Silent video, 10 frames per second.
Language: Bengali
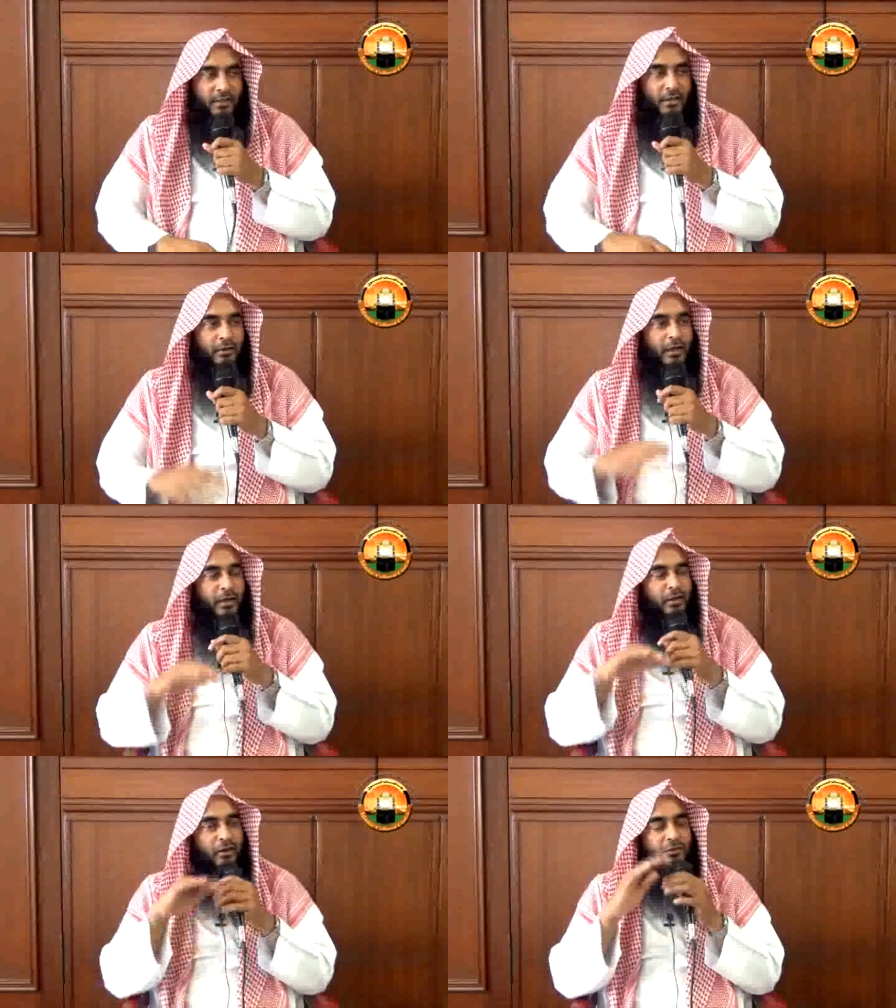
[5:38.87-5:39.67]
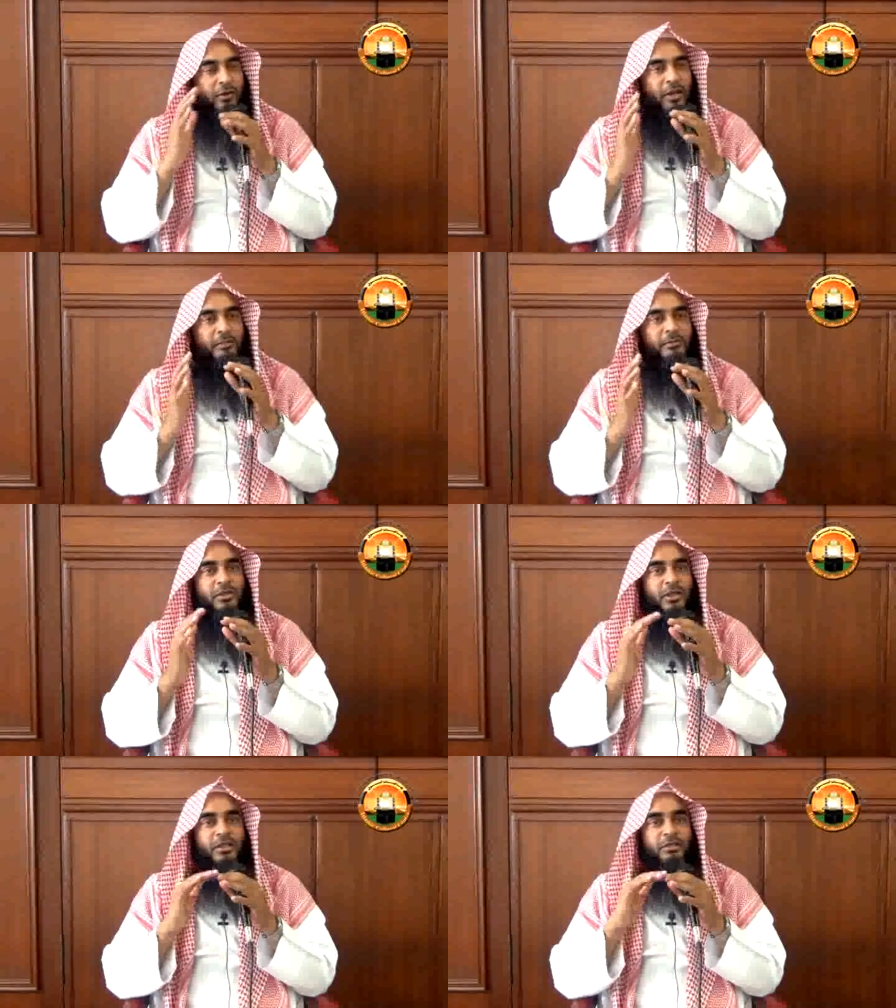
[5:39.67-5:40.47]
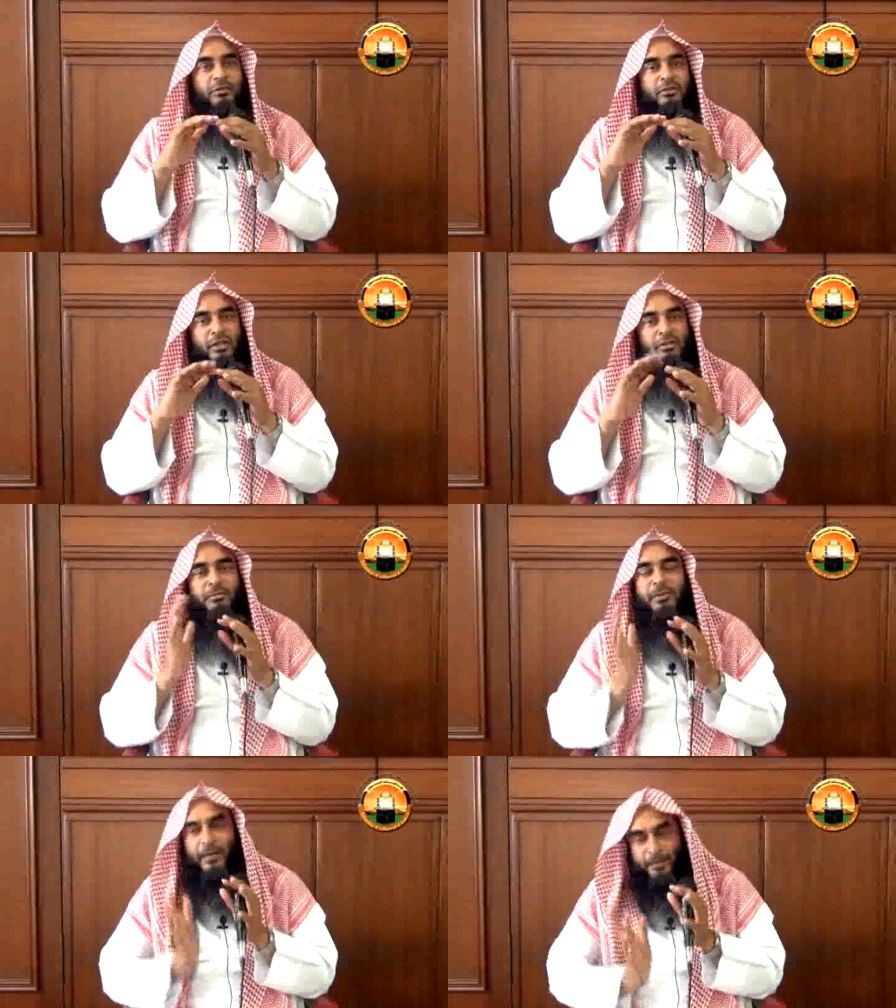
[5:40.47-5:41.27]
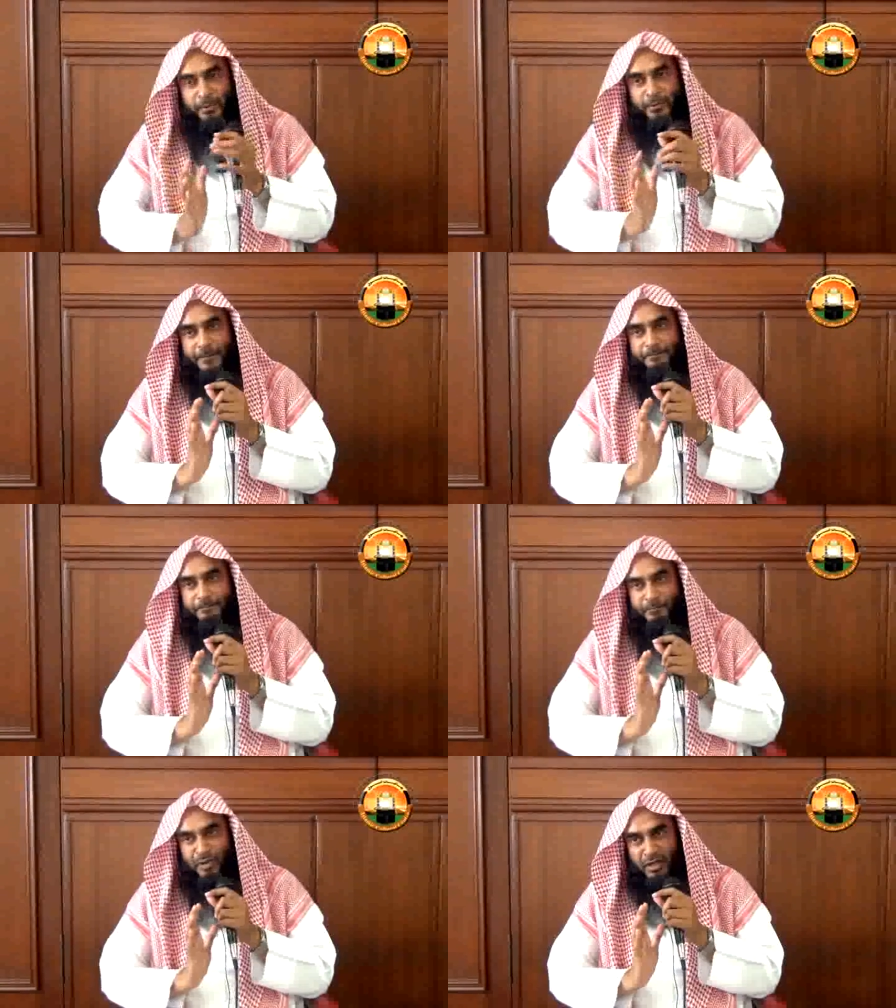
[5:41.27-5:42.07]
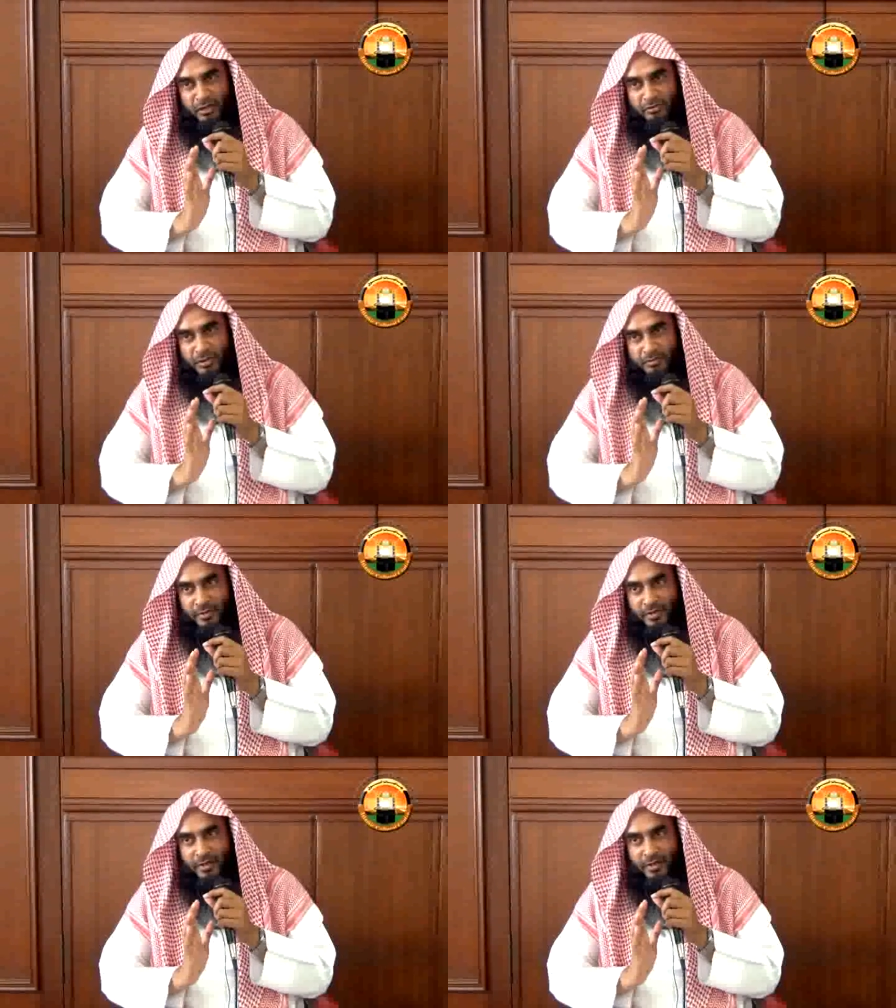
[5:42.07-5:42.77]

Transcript: তাহলে নফলের বিষয়টি অত্যন্ত ব্যাপক মনে রাখতে হবে